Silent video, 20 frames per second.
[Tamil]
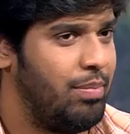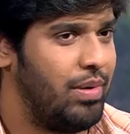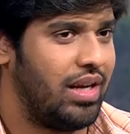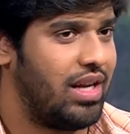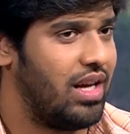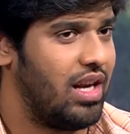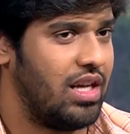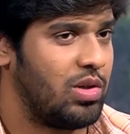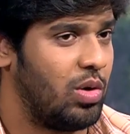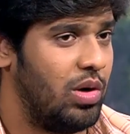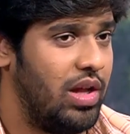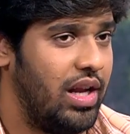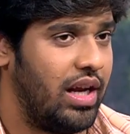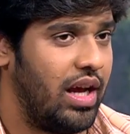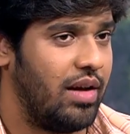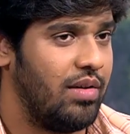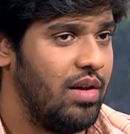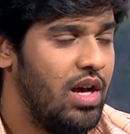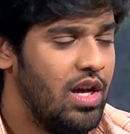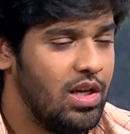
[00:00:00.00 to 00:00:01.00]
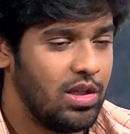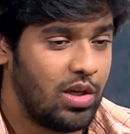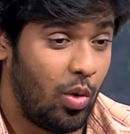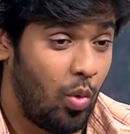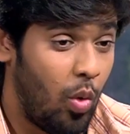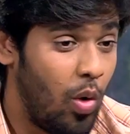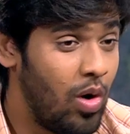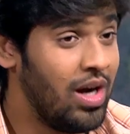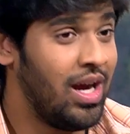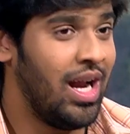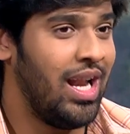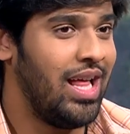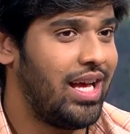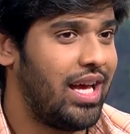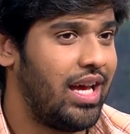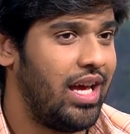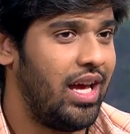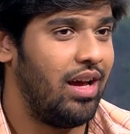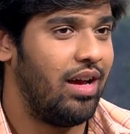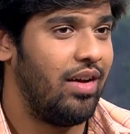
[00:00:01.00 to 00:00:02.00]
இருக்குன்னு நான் சொல்லியிருக்கேன் ஸோ
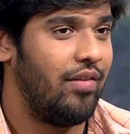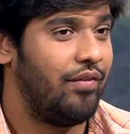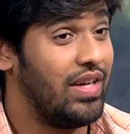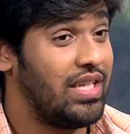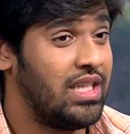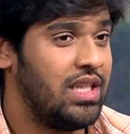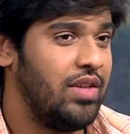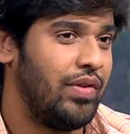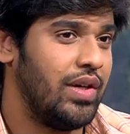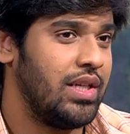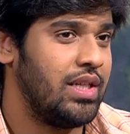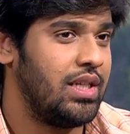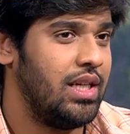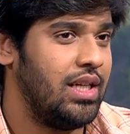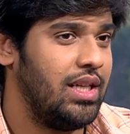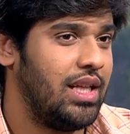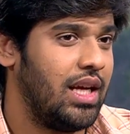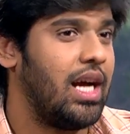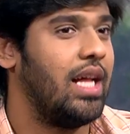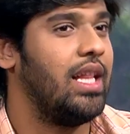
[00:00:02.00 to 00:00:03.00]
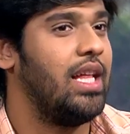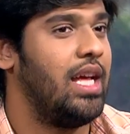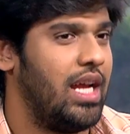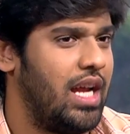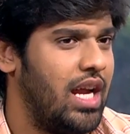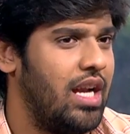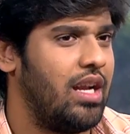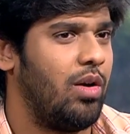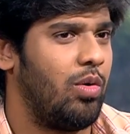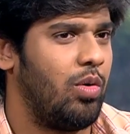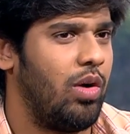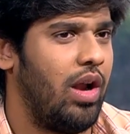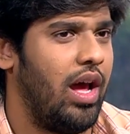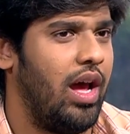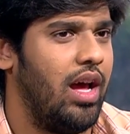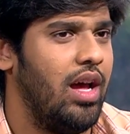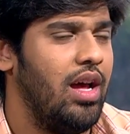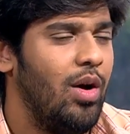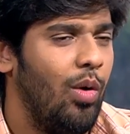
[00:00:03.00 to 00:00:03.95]
உங்களுக்கு ஃபஸ்ட்டு ஃபஸ்ட்டு இந்த கதையை கேட்ட உடனே